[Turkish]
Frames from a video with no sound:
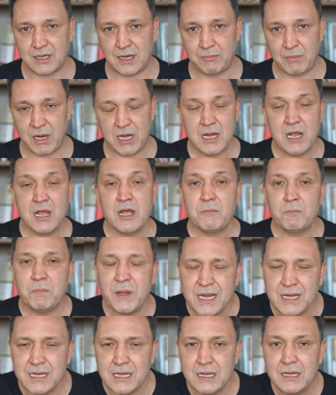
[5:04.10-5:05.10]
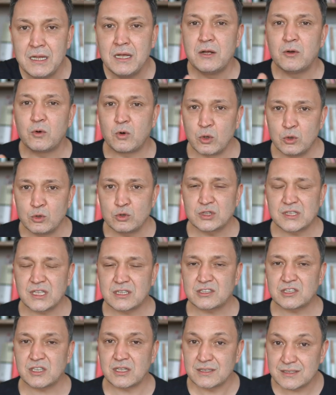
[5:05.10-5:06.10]
rağmen. Peki konut
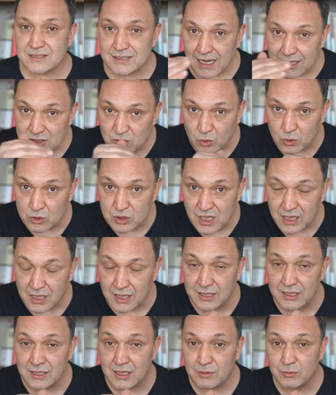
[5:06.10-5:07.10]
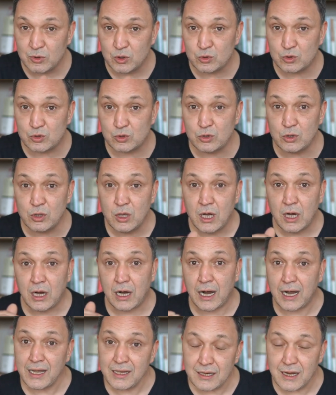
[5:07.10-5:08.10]
satışları sadece Ocak ayında mı düştü?
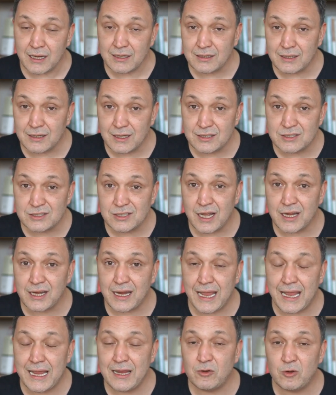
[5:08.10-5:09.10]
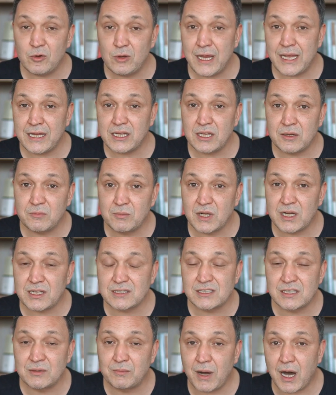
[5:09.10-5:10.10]
Hayır arkadaşlar Eylül, Ekim,
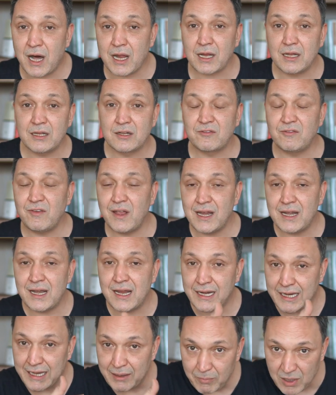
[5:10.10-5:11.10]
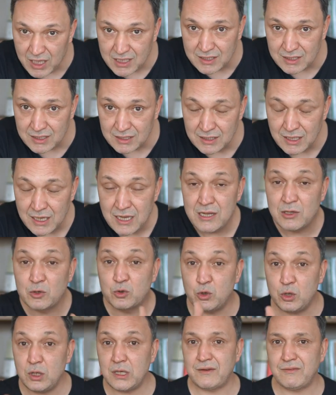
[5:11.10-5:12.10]
Kasım, Aralık verilerine bakın.
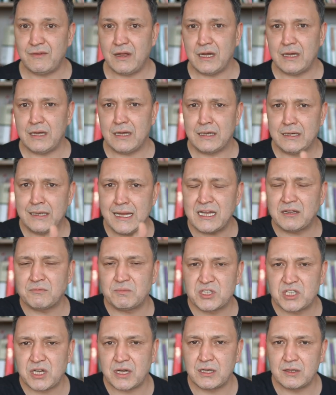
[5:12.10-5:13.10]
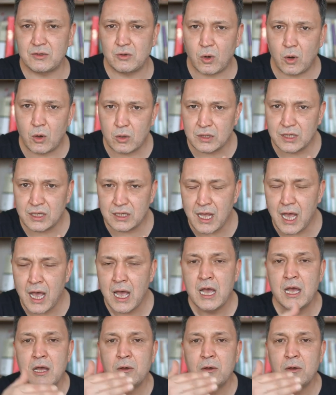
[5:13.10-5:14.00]
TÜİK verileri net bir şekilde ortada.